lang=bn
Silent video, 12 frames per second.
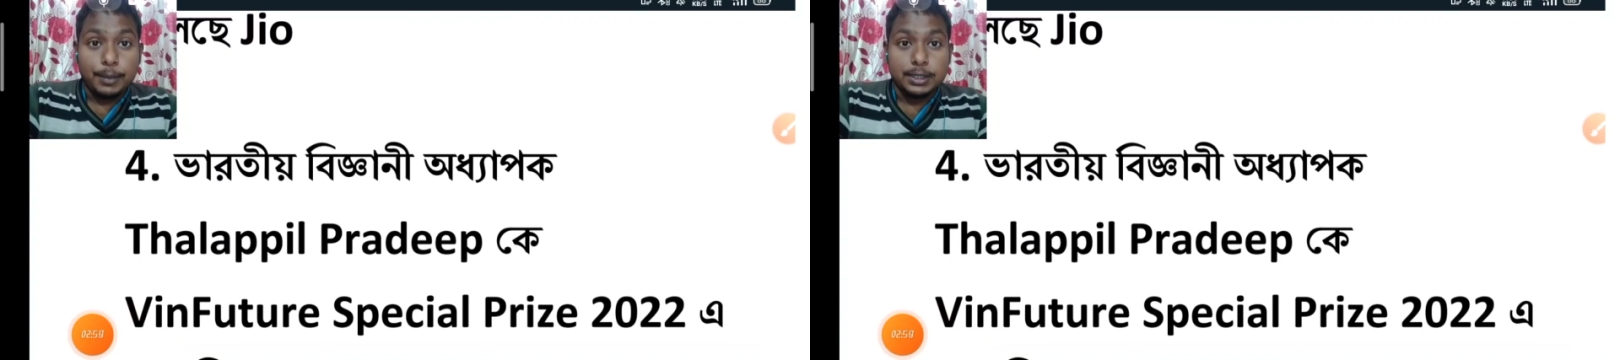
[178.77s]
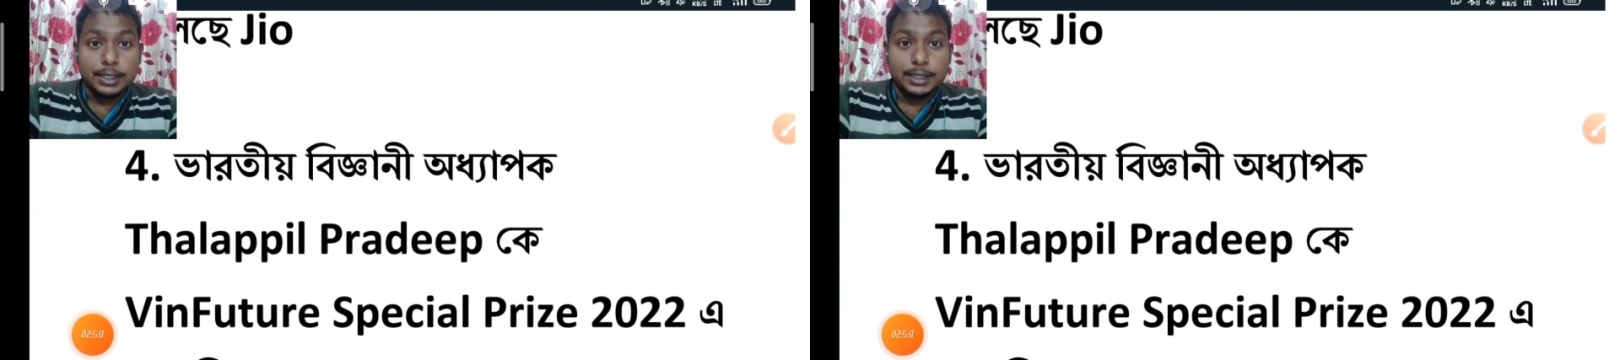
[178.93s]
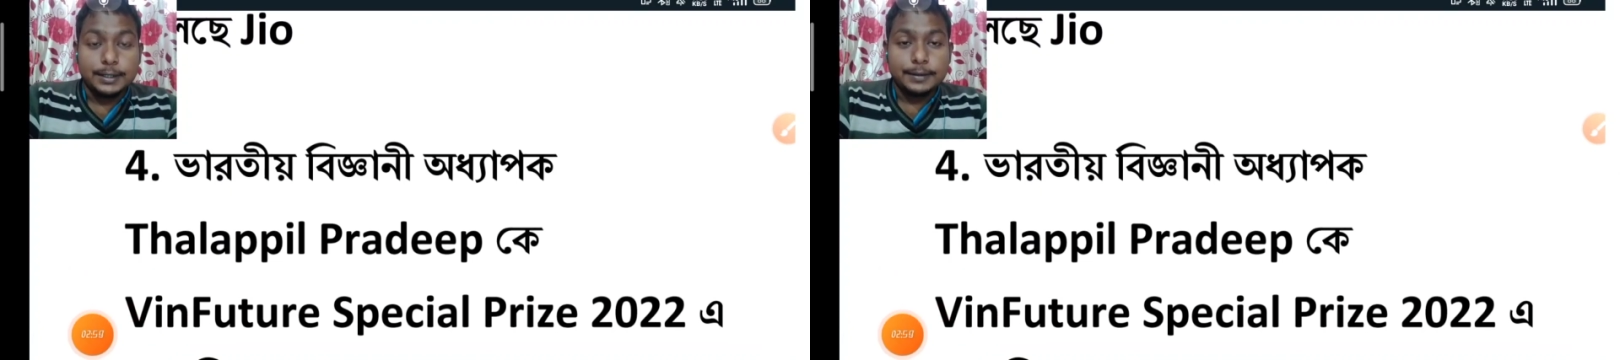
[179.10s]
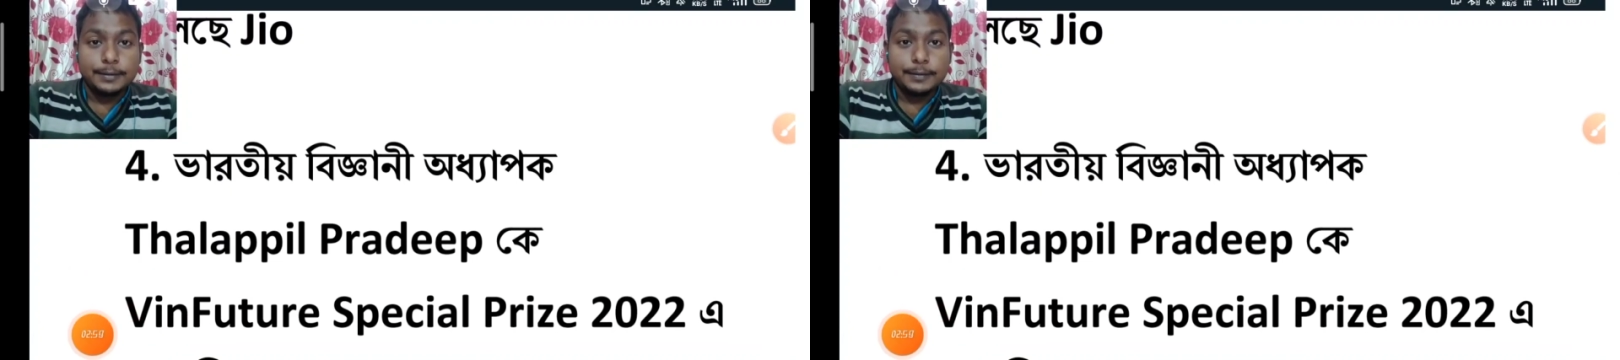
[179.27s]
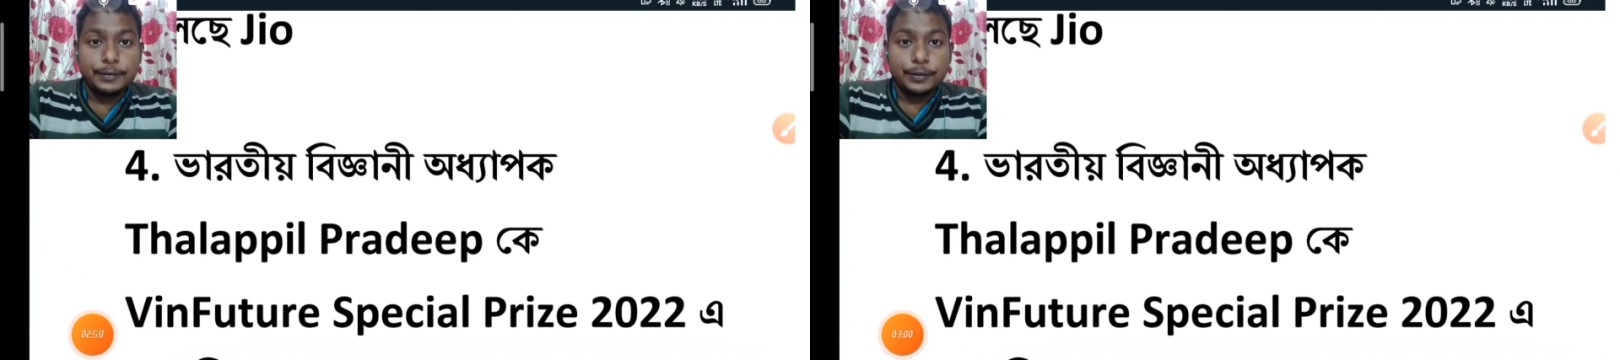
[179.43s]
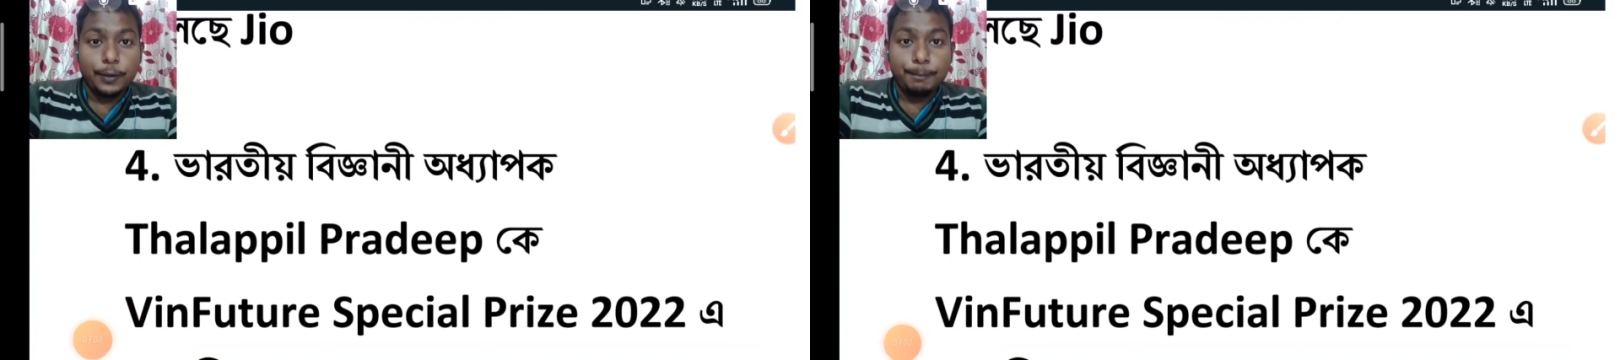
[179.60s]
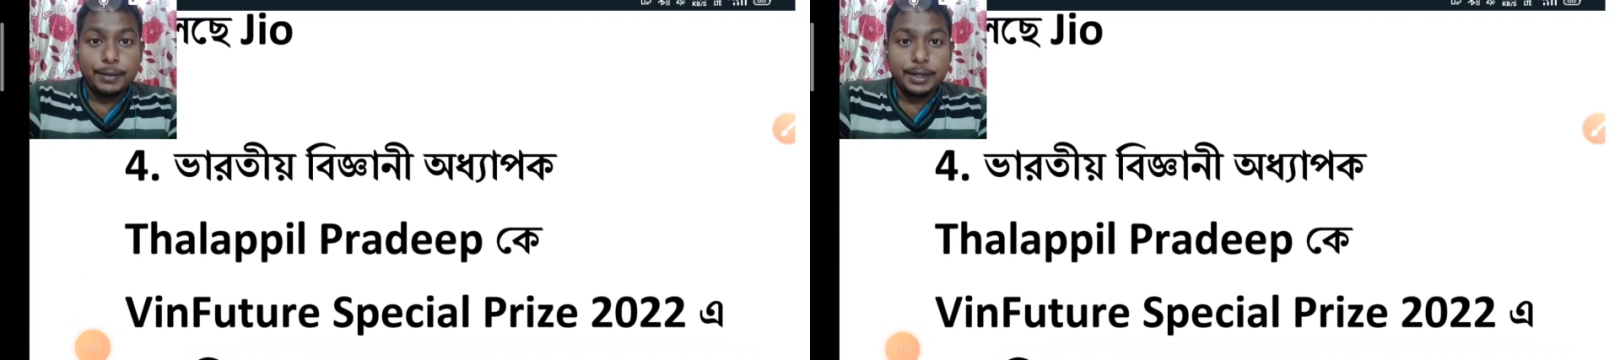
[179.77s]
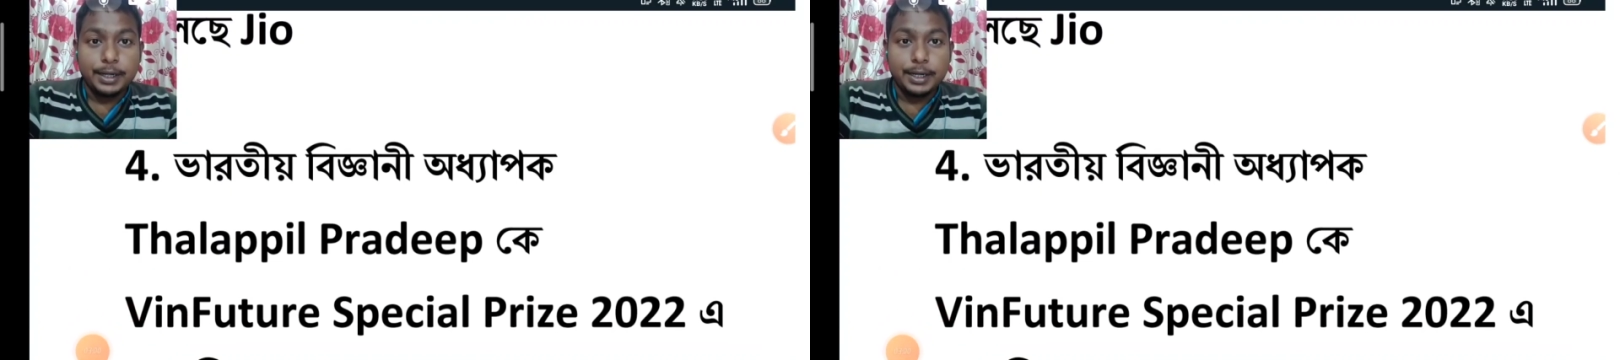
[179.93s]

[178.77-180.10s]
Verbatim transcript: আপনাদের টপ